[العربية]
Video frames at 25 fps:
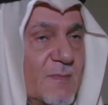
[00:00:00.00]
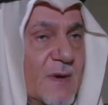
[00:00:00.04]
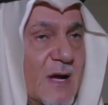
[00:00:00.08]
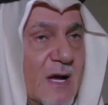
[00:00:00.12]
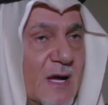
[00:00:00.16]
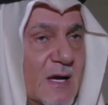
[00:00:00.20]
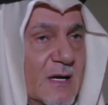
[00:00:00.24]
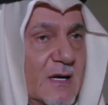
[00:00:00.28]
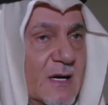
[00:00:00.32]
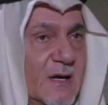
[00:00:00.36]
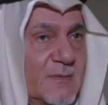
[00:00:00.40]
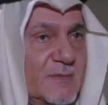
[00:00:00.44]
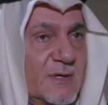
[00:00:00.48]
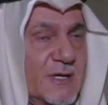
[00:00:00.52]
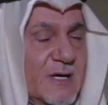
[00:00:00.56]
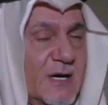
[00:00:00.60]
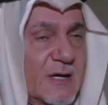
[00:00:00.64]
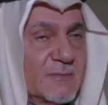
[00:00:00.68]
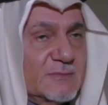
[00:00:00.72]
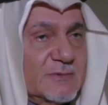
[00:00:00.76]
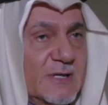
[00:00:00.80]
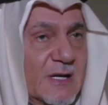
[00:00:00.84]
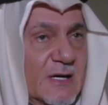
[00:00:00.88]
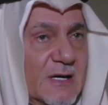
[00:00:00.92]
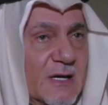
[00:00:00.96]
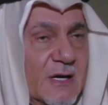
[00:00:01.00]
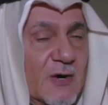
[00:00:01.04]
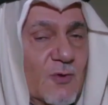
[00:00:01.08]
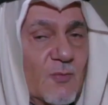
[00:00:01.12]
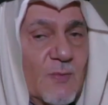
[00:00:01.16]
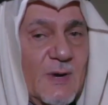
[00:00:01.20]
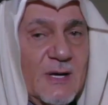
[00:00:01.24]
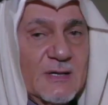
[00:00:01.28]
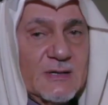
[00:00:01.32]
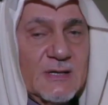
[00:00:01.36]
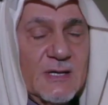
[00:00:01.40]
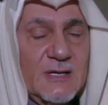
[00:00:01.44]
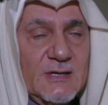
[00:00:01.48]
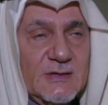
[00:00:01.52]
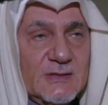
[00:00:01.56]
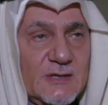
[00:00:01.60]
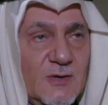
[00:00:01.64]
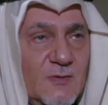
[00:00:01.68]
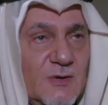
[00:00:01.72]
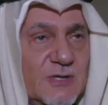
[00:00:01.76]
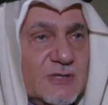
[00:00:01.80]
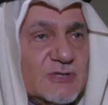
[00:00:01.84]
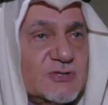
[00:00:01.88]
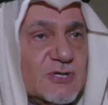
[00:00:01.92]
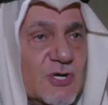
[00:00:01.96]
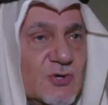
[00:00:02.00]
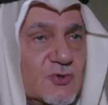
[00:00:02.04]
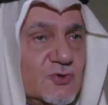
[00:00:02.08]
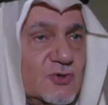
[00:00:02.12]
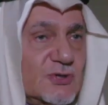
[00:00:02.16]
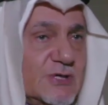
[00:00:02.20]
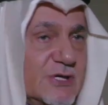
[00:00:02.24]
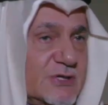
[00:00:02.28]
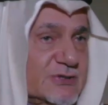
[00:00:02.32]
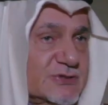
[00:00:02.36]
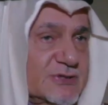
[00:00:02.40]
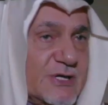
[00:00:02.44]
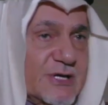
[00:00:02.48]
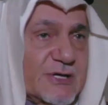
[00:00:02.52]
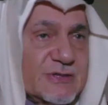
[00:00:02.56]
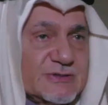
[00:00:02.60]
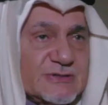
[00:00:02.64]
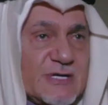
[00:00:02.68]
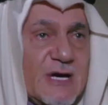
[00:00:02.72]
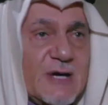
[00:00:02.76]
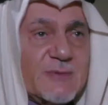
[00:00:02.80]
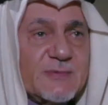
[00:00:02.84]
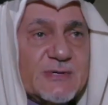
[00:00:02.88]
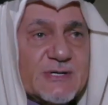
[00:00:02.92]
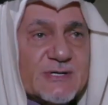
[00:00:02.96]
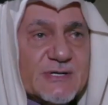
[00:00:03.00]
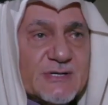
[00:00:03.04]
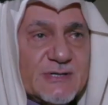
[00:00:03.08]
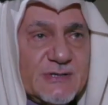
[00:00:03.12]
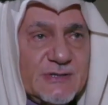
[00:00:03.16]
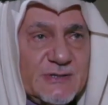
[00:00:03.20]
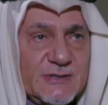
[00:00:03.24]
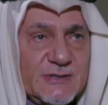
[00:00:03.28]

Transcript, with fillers: مع الأمير عبد الله وبعدين توجهوا إلى الشيخ جابر